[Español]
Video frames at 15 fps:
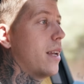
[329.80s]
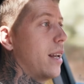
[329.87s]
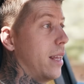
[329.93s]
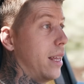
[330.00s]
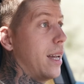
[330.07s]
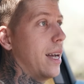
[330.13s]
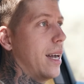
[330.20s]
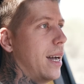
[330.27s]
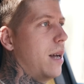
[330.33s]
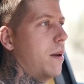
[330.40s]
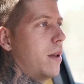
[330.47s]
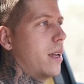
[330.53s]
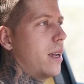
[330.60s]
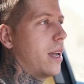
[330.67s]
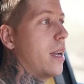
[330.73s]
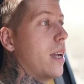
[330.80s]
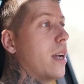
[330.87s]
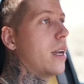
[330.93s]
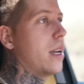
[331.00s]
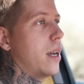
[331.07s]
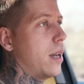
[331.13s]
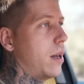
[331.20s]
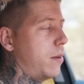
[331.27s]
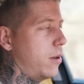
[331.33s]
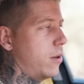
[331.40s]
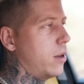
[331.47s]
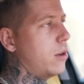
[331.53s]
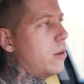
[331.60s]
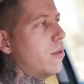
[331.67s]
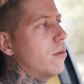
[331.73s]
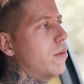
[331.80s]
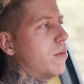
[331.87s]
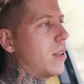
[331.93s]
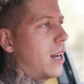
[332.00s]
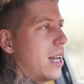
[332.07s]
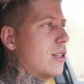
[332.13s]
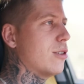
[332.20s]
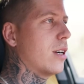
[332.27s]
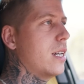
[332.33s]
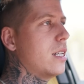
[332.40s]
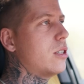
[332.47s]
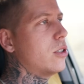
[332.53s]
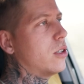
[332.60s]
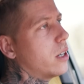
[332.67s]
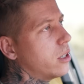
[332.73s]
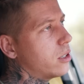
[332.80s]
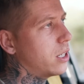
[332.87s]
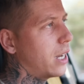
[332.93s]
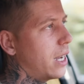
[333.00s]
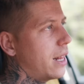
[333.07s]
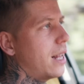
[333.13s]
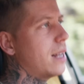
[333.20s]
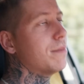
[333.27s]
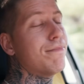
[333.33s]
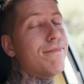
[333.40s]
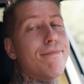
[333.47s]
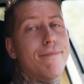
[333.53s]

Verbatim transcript: le dije a Javi que había un trato que he hecho, que no sé qué tal.